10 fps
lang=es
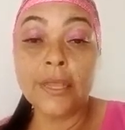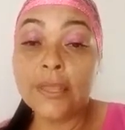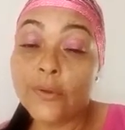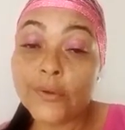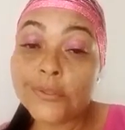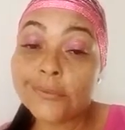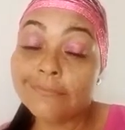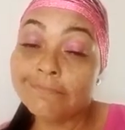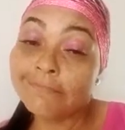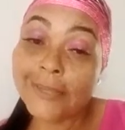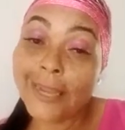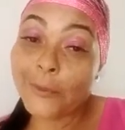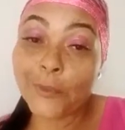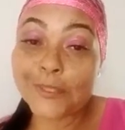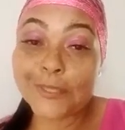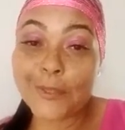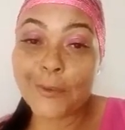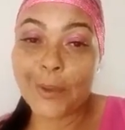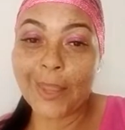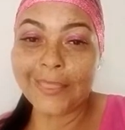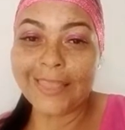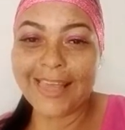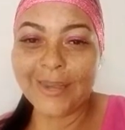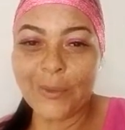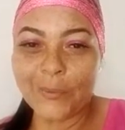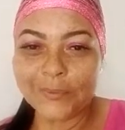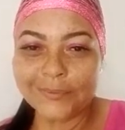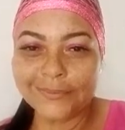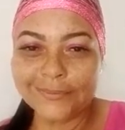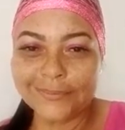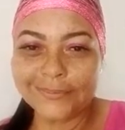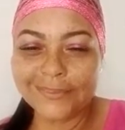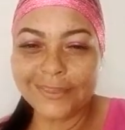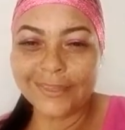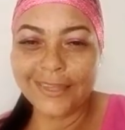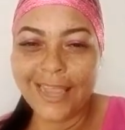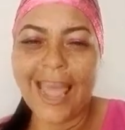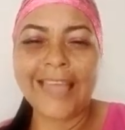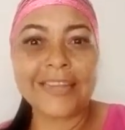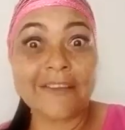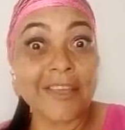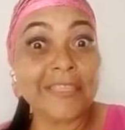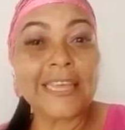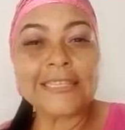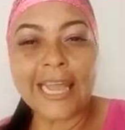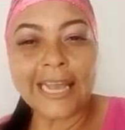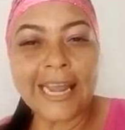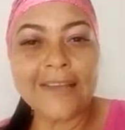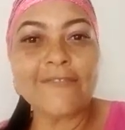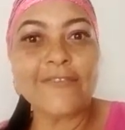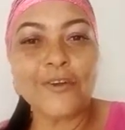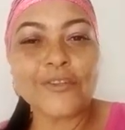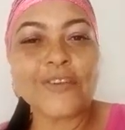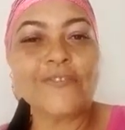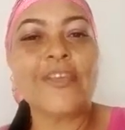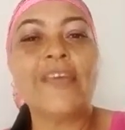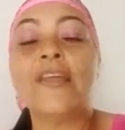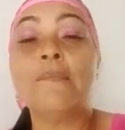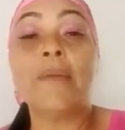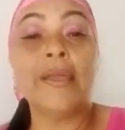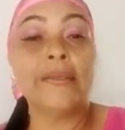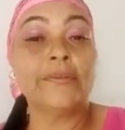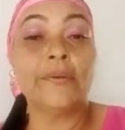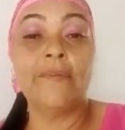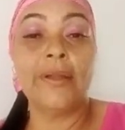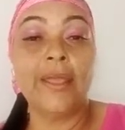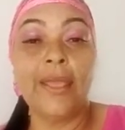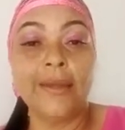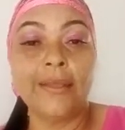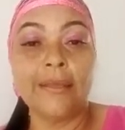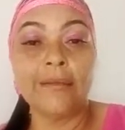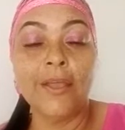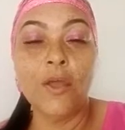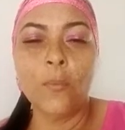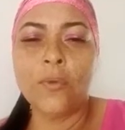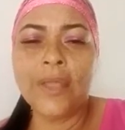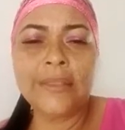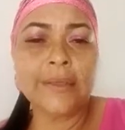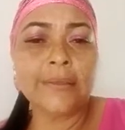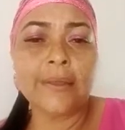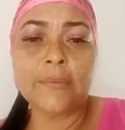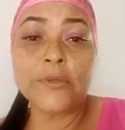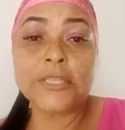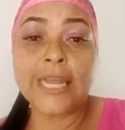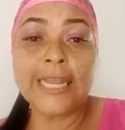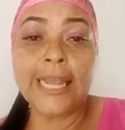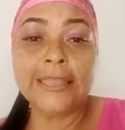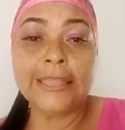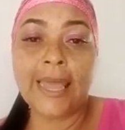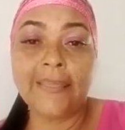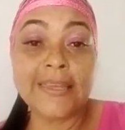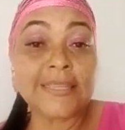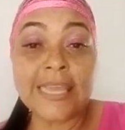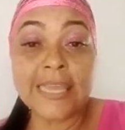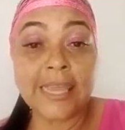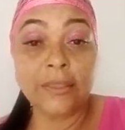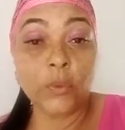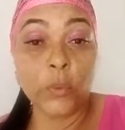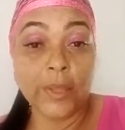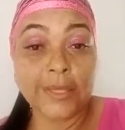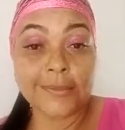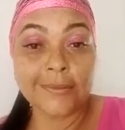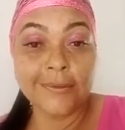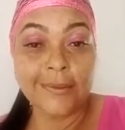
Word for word: y dos que no decidieron estarlo. A través de esta gran filosofía del maestro Bergelige pude detectar muchas lealtades, inquietudes,